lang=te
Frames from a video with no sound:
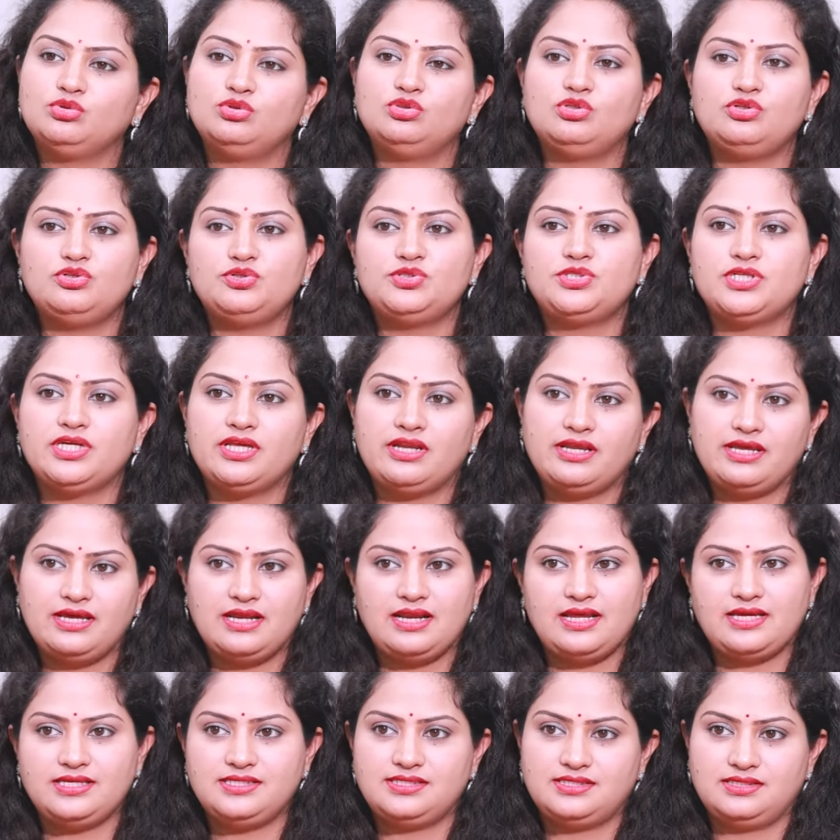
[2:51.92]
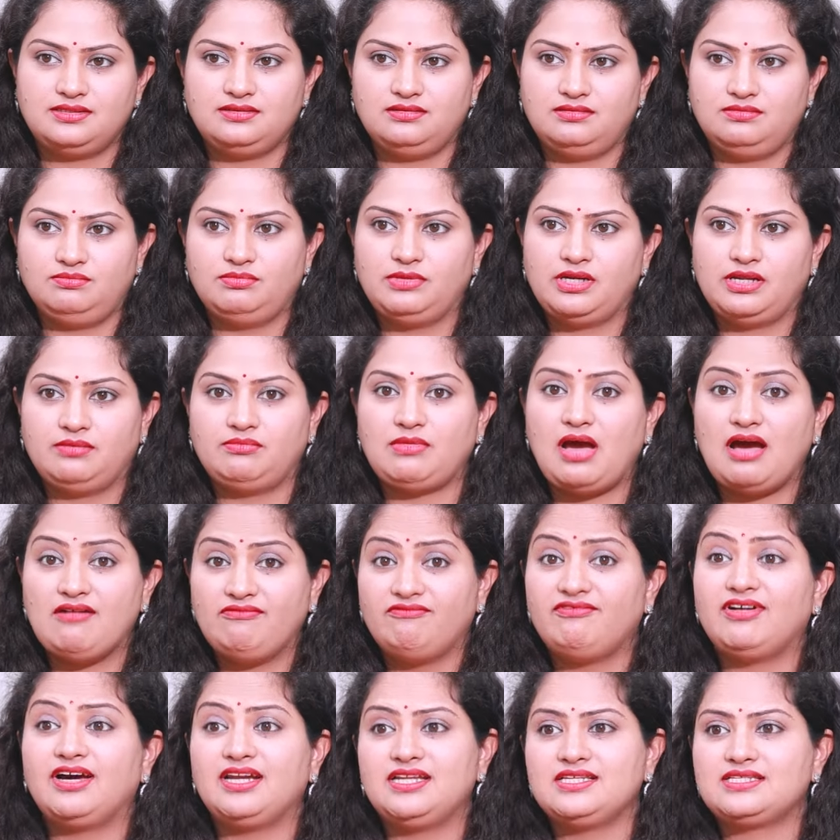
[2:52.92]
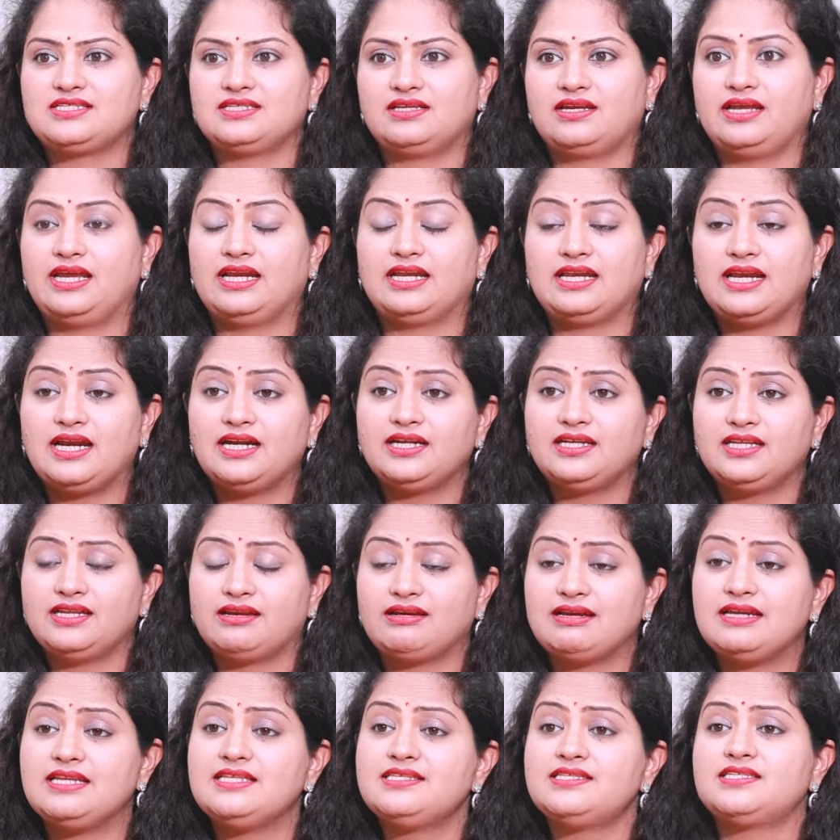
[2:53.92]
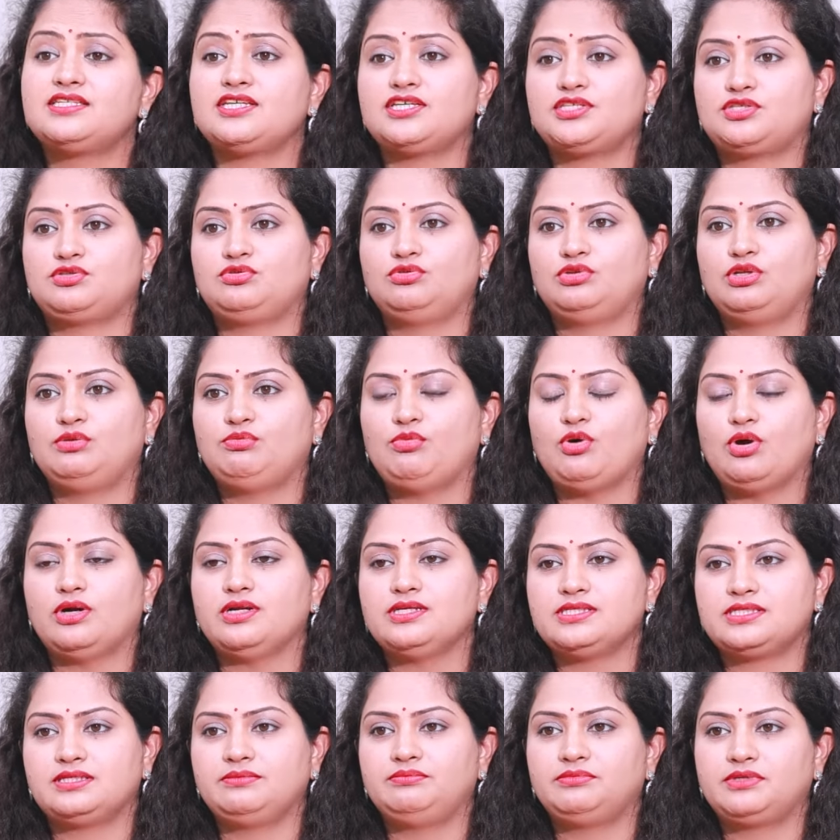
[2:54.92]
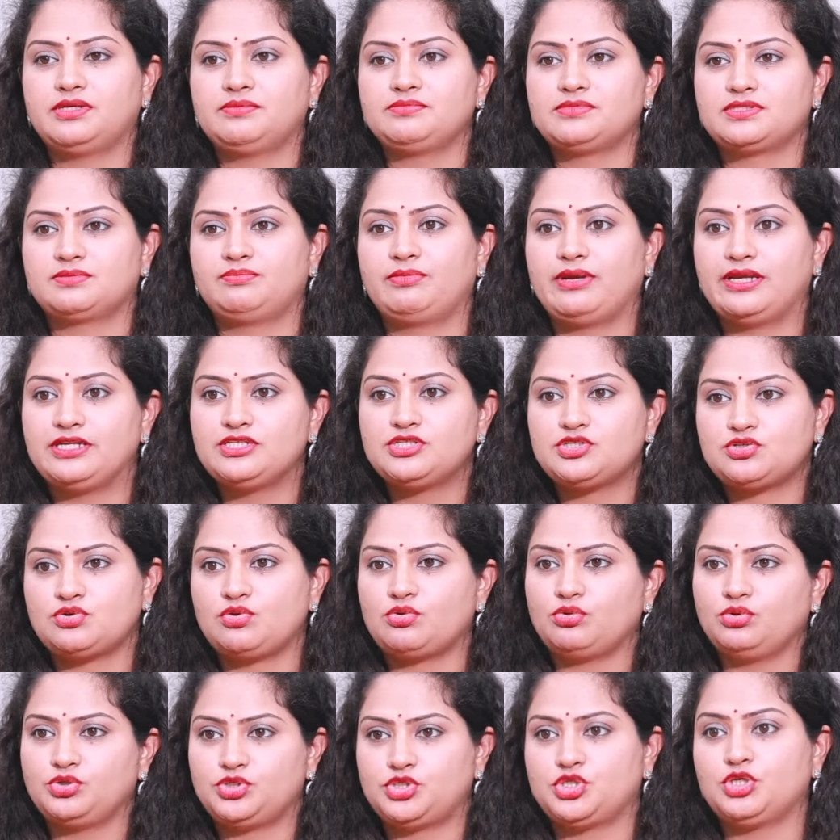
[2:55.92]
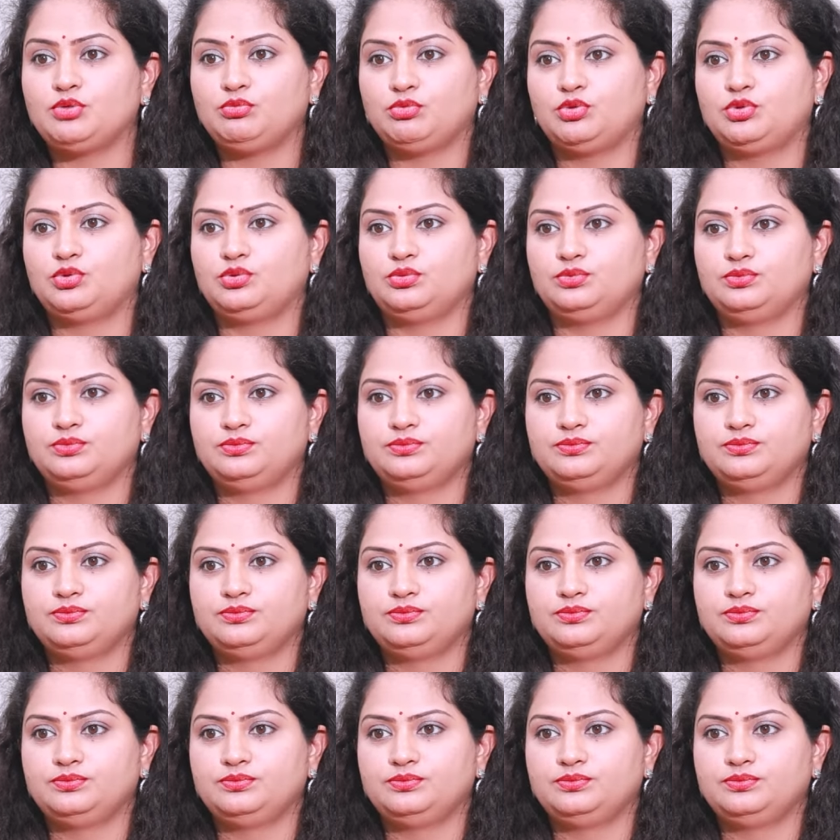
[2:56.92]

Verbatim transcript: ముందు నుంచే రియలైజ్ మనం అవ్వాలి సార్ ఎట్లాంటి రిలీజ్ చేస్తుంది బాడీ సిమ్టమ్స్ బ్రెయిన్ స్ట్రోక్ వచ్చే ముందు